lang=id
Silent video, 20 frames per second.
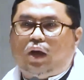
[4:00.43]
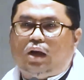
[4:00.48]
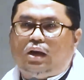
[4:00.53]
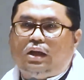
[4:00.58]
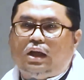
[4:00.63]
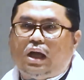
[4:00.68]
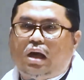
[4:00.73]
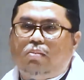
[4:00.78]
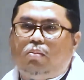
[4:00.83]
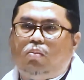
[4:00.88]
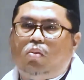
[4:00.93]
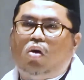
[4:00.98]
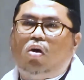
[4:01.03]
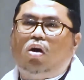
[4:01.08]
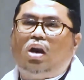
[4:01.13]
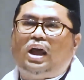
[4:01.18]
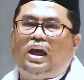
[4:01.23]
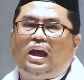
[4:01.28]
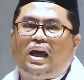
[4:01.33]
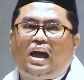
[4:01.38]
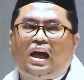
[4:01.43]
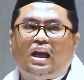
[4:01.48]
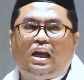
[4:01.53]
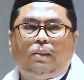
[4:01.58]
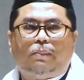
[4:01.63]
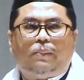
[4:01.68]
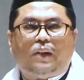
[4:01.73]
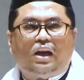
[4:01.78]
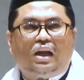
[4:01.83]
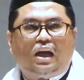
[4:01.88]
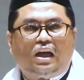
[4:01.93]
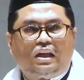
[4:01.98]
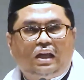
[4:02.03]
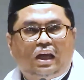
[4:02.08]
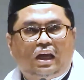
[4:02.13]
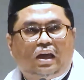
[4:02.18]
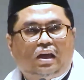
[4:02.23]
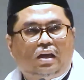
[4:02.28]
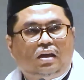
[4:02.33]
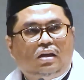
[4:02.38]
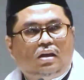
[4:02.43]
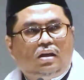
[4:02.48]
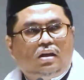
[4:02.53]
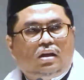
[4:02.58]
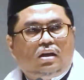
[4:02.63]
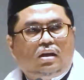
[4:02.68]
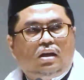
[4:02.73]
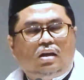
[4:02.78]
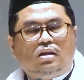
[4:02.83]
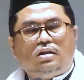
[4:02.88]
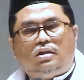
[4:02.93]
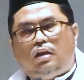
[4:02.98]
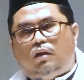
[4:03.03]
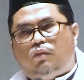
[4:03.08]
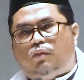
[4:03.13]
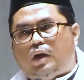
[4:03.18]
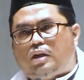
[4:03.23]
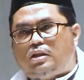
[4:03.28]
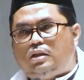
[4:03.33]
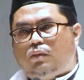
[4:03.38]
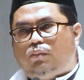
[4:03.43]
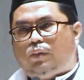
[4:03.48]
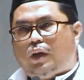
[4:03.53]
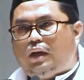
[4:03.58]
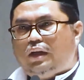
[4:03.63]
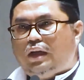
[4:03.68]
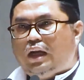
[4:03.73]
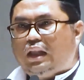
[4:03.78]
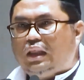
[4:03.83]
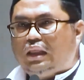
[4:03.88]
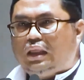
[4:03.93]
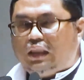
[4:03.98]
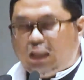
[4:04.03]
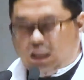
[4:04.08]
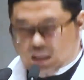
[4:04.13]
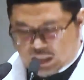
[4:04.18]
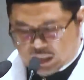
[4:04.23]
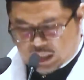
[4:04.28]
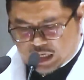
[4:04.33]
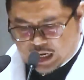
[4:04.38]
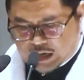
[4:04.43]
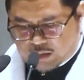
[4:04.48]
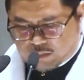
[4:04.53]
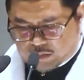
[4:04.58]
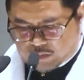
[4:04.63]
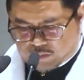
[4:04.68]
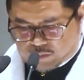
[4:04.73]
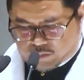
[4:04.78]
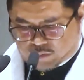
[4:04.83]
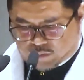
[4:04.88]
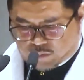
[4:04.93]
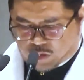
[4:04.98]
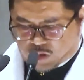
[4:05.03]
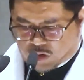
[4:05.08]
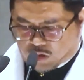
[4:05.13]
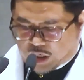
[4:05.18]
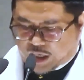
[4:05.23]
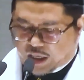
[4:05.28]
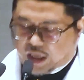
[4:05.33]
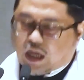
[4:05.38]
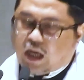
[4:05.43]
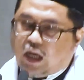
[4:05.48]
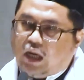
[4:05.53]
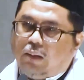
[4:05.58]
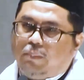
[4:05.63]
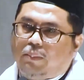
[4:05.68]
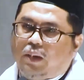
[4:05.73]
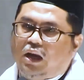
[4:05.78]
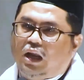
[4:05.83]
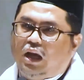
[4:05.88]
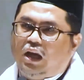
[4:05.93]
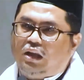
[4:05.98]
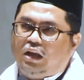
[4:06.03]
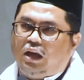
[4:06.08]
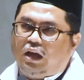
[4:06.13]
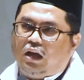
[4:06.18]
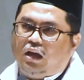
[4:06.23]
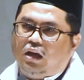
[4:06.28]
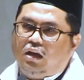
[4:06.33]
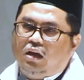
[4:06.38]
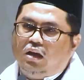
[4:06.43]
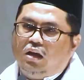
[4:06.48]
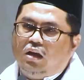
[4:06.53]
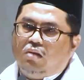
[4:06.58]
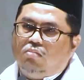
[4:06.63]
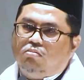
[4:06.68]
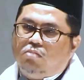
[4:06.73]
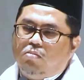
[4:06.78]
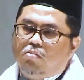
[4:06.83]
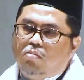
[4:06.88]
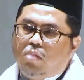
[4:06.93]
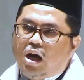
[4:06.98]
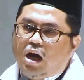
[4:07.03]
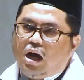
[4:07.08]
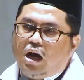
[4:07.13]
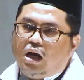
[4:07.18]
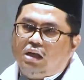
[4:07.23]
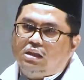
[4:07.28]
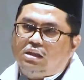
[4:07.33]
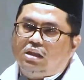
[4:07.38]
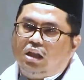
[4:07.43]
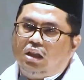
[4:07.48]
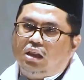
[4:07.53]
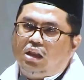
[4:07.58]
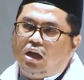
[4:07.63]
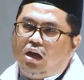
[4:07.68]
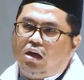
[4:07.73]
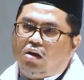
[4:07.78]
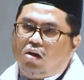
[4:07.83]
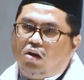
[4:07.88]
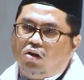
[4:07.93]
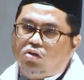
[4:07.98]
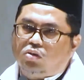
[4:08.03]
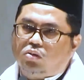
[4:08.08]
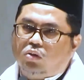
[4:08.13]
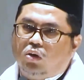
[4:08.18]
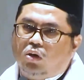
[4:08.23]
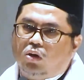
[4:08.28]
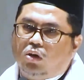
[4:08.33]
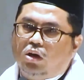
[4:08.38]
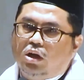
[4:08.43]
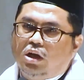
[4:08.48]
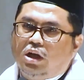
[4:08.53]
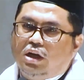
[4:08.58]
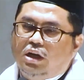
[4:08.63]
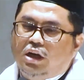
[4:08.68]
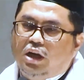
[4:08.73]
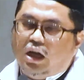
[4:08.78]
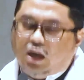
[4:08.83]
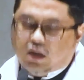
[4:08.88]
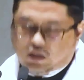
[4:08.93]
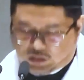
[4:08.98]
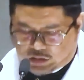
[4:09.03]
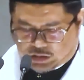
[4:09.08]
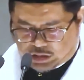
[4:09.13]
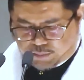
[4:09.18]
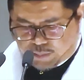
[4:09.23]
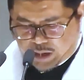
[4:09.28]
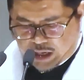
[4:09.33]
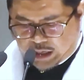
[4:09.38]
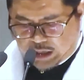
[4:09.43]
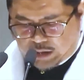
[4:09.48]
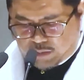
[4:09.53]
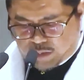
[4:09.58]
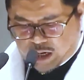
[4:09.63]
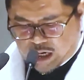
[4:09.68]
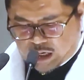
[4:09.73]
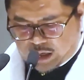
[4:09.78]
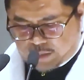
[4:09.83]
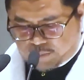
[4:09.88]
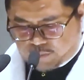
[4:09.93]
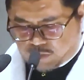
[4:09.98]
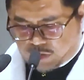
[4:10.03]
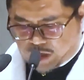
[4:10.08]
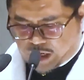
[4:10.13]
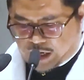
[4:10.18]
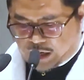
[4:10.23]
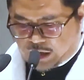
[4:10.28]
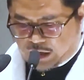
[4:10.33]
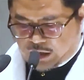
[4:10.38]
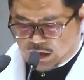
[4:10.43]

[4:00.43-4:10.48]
yang boleh ada padanya, dan sifat-sifat yang tidak boleh ada padanya, membahas tentang Rasul dan sebagaimana pula